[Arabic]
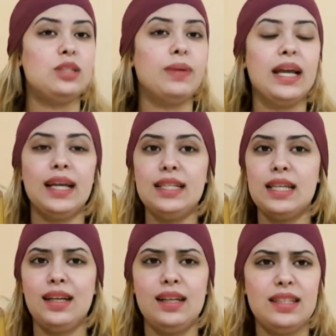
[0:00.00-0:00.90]
تبقاي غير
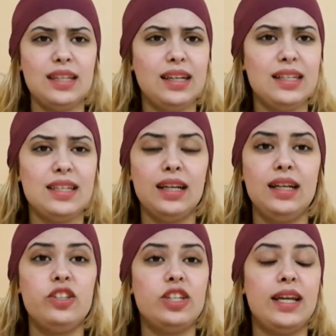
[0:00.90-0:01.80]
تاكلي تاكلي
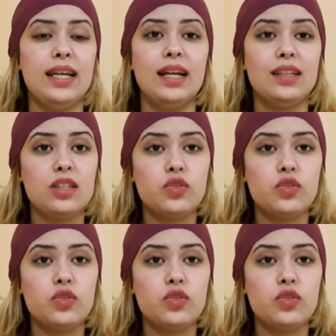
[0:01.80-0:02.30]
تاكلي الشهيه غادي